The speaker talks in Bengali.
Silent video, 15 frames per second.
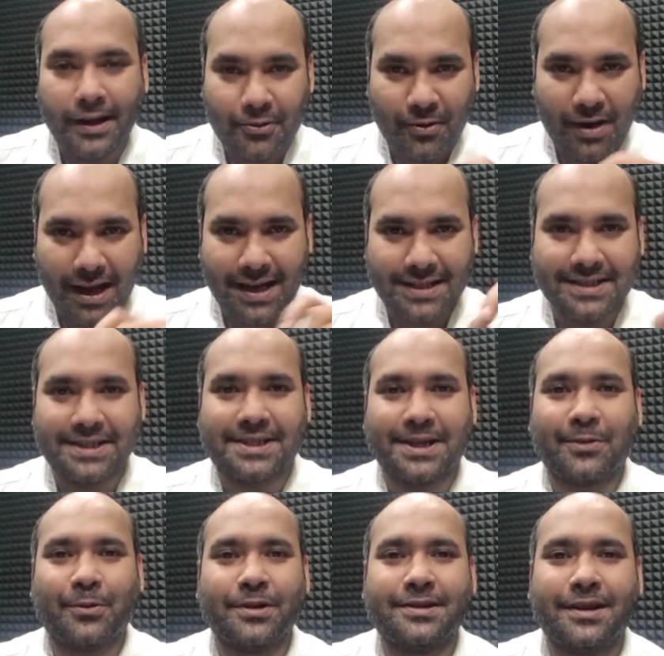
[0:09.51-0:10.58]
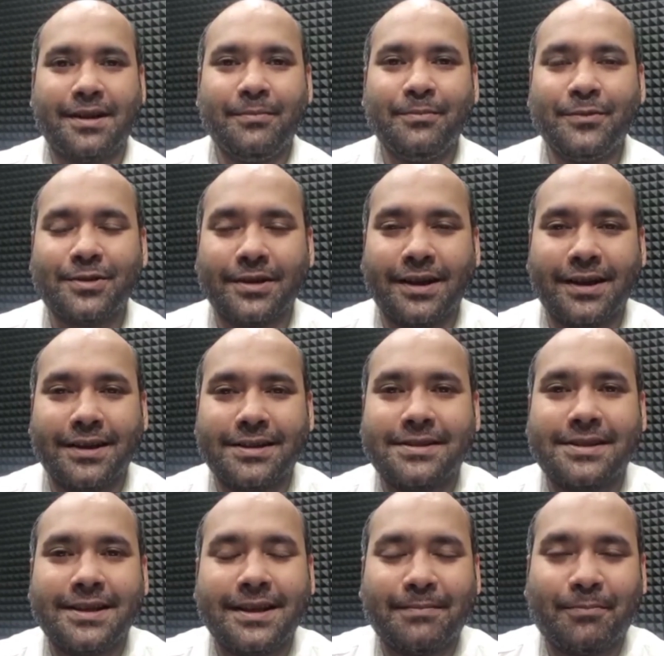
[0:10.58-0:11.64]
একটু লেখার চেষ্টা করেছিলাম
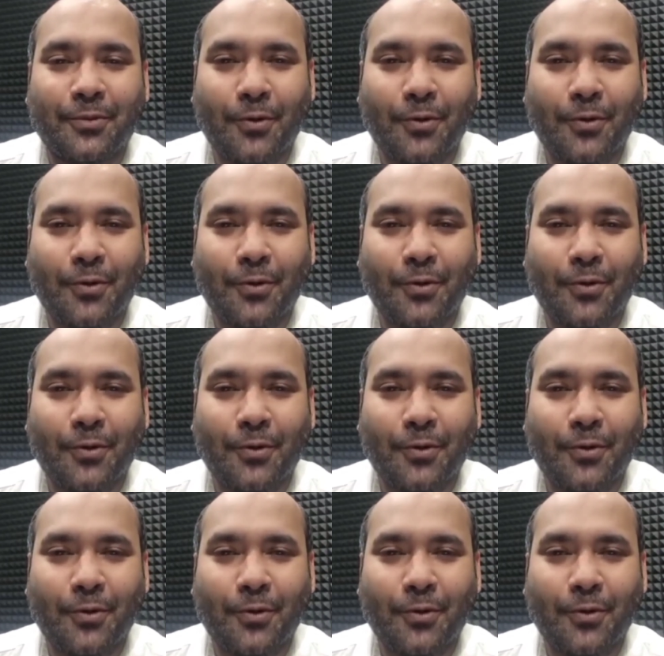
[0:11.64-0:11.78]
যে